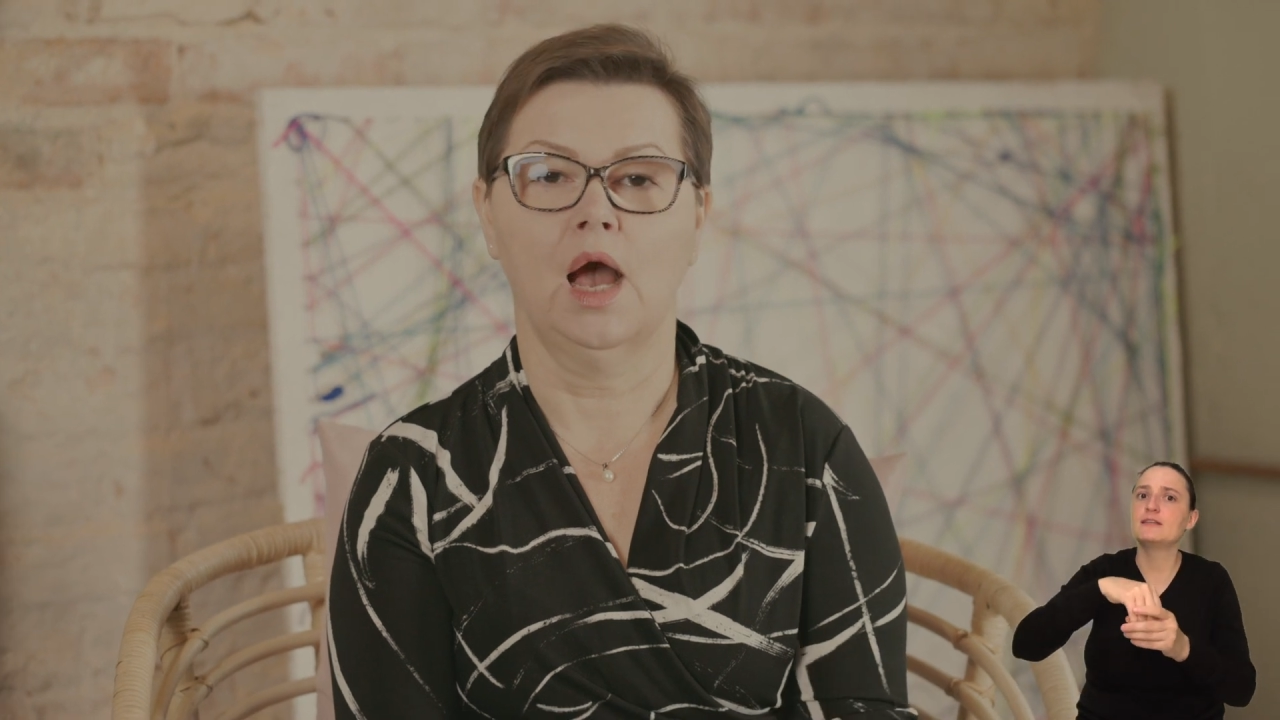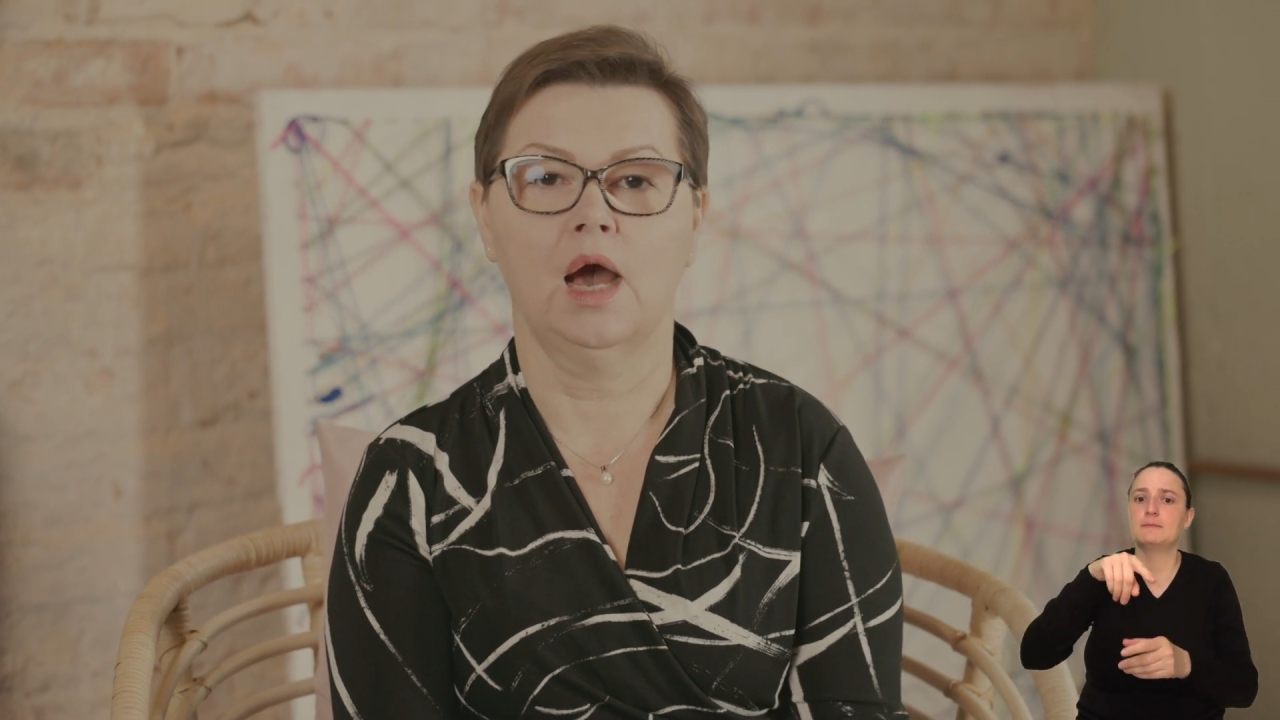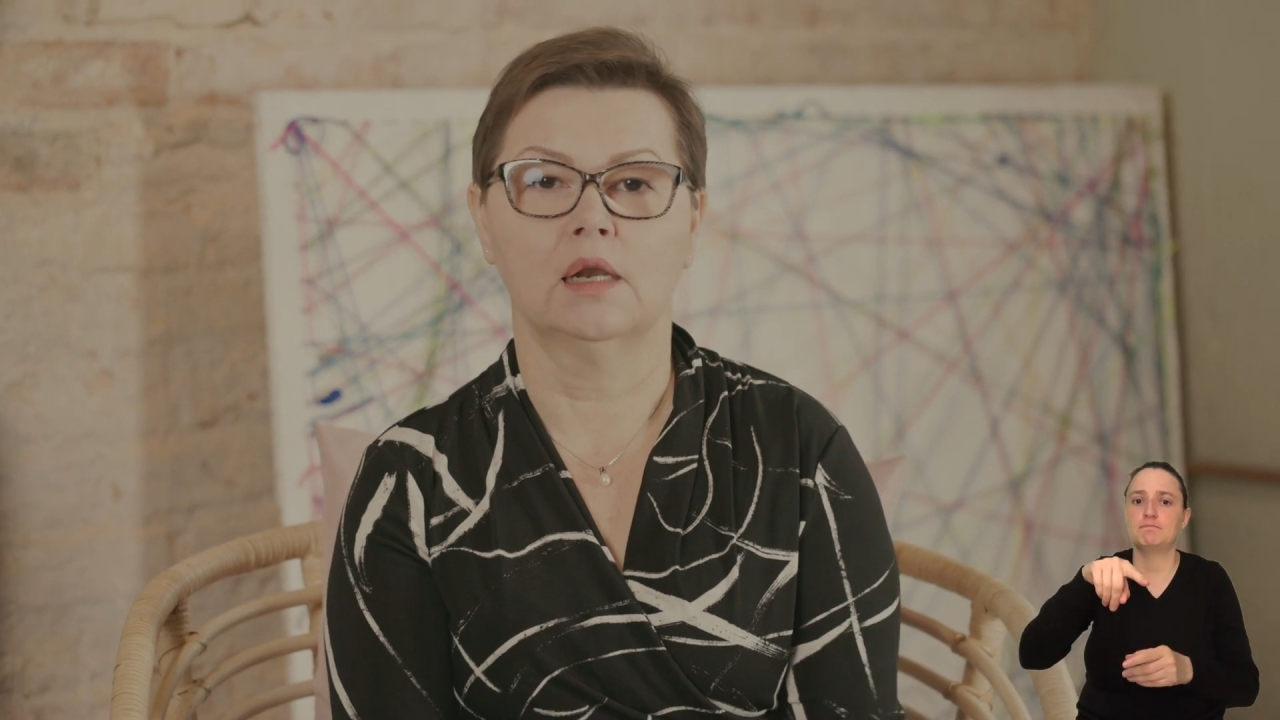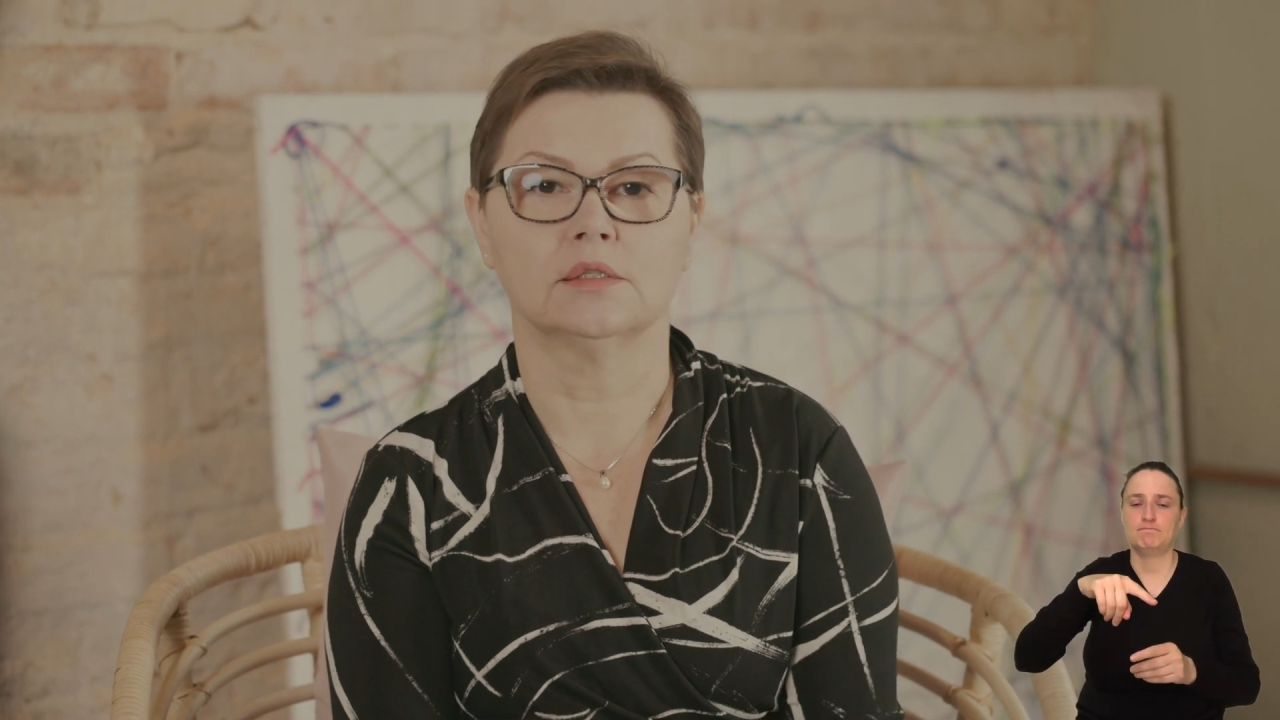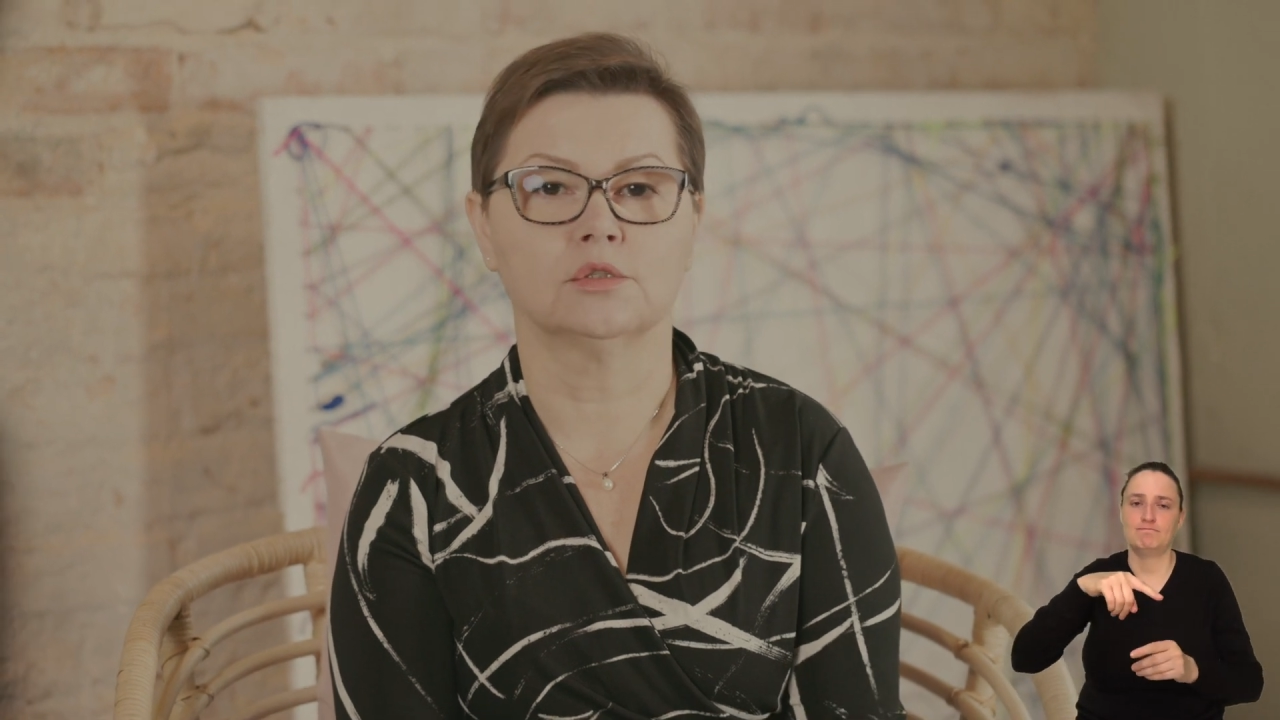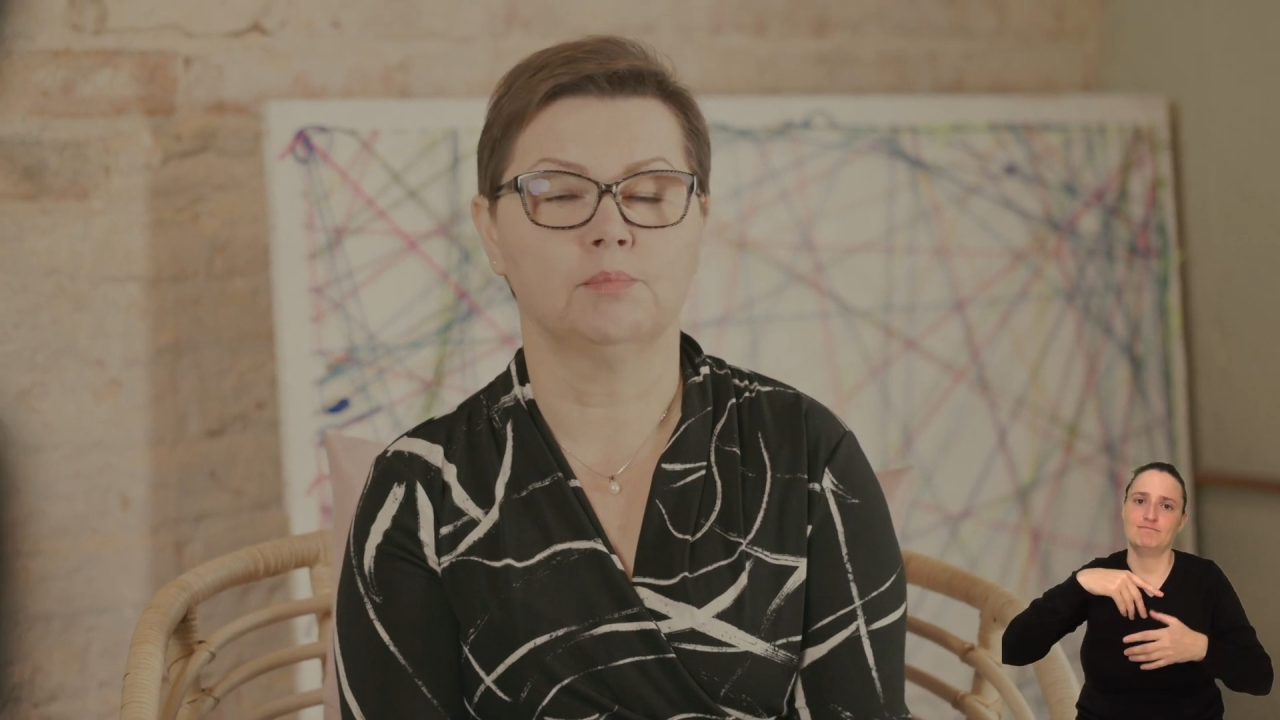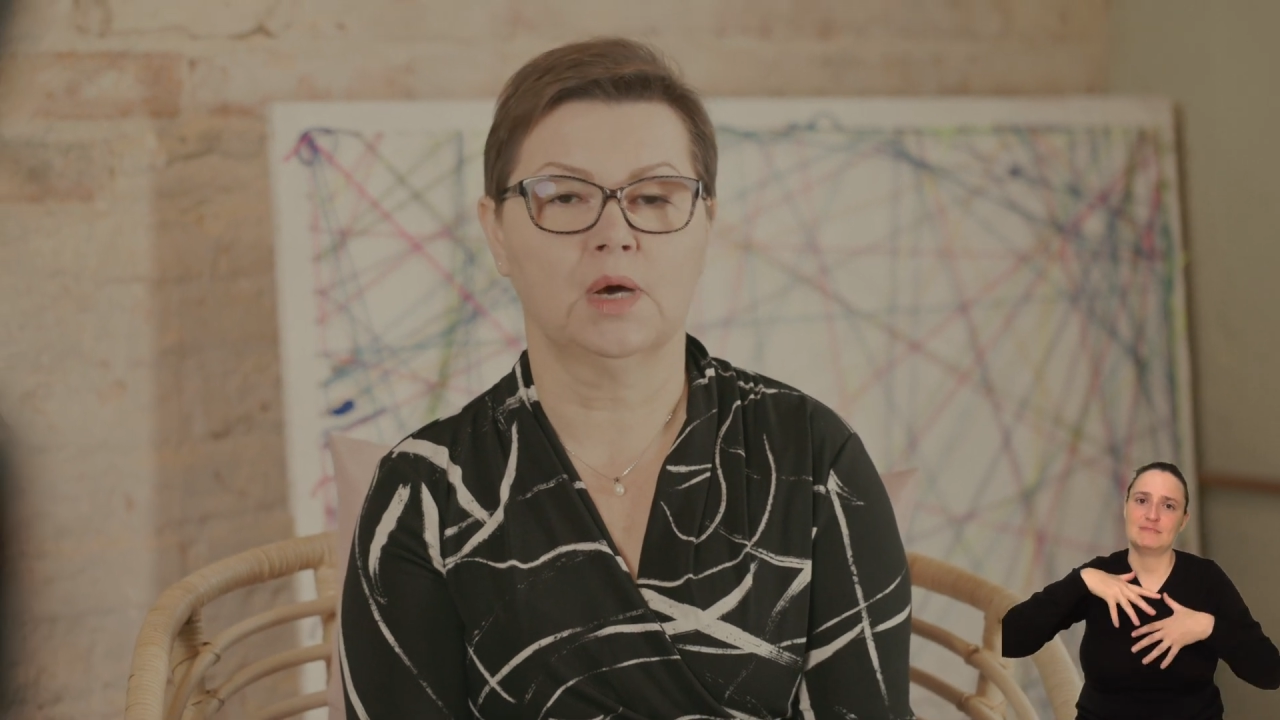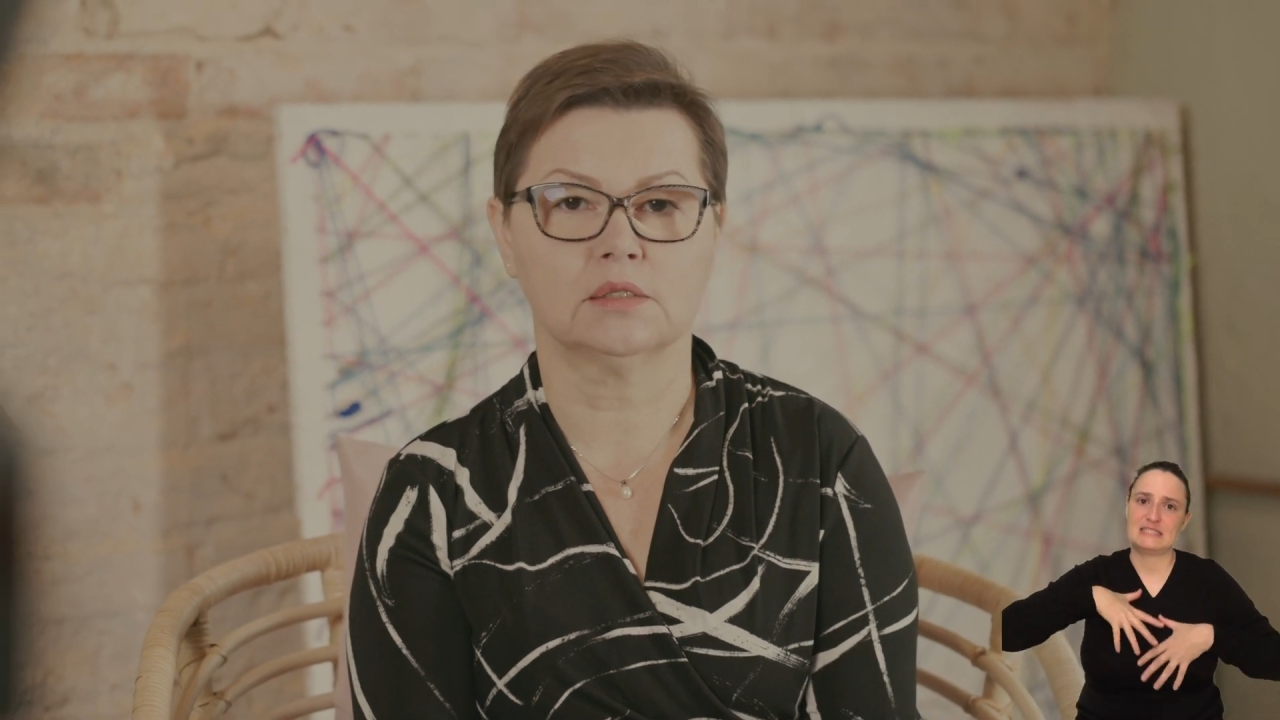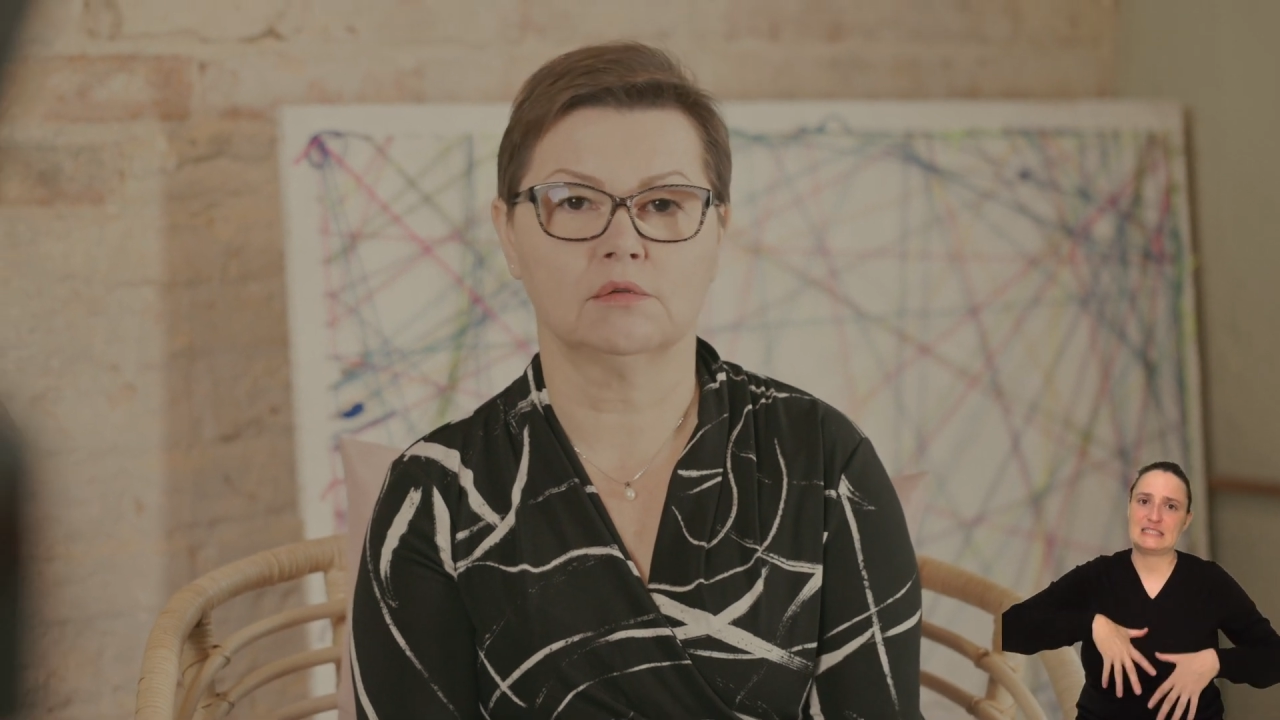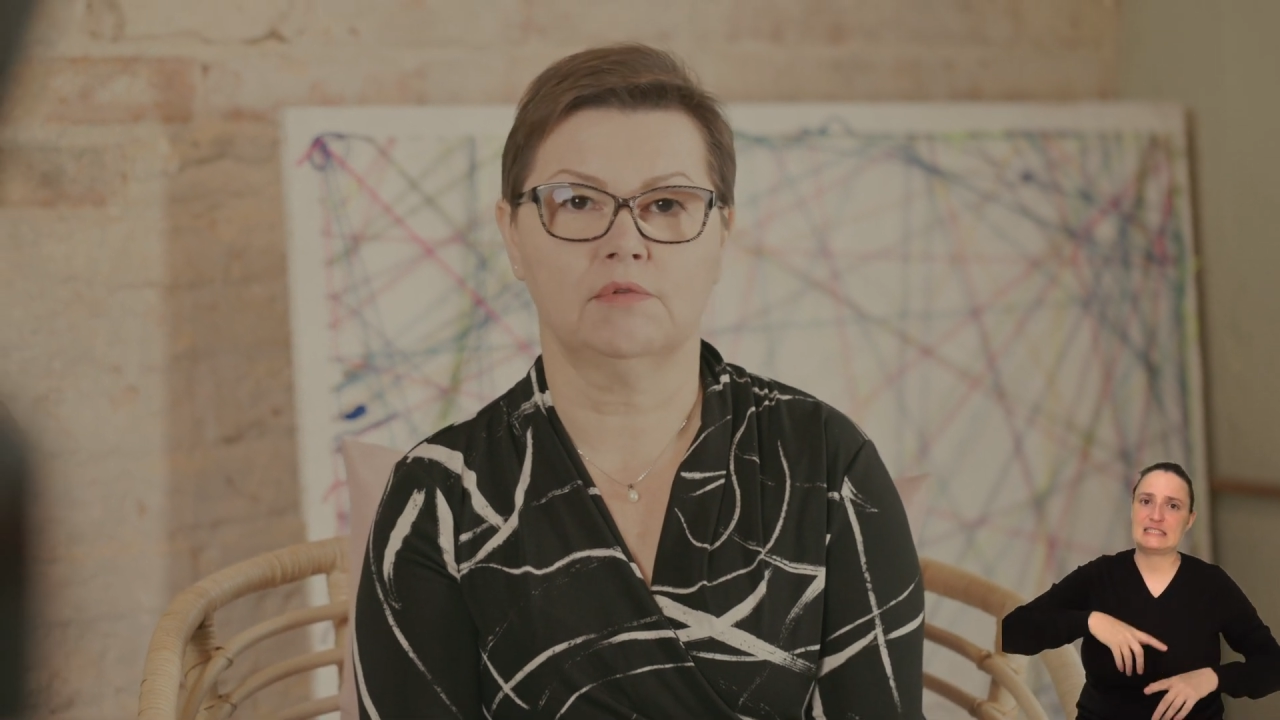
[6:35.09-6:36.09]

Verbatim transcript: ale co bardzo